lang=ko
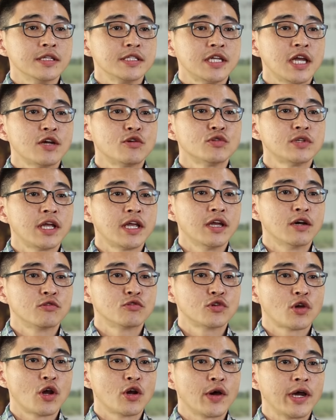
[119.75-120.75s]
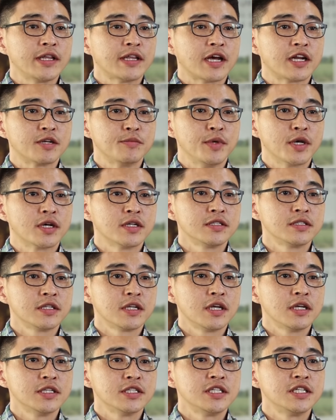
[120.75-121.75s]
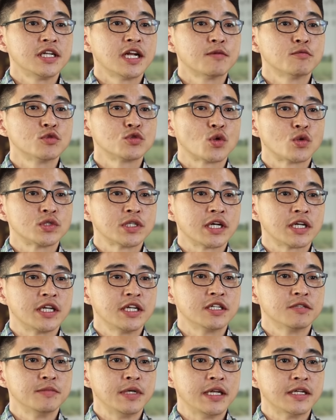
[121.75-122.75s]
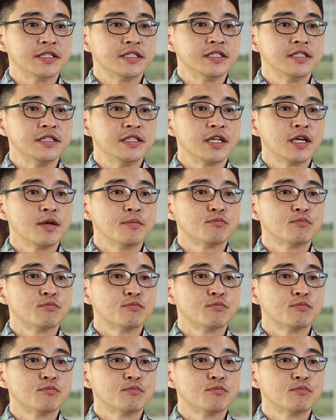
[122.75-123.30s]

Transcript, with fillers: 최근의 연구 결과에 따르면 시나무 종자 기름에는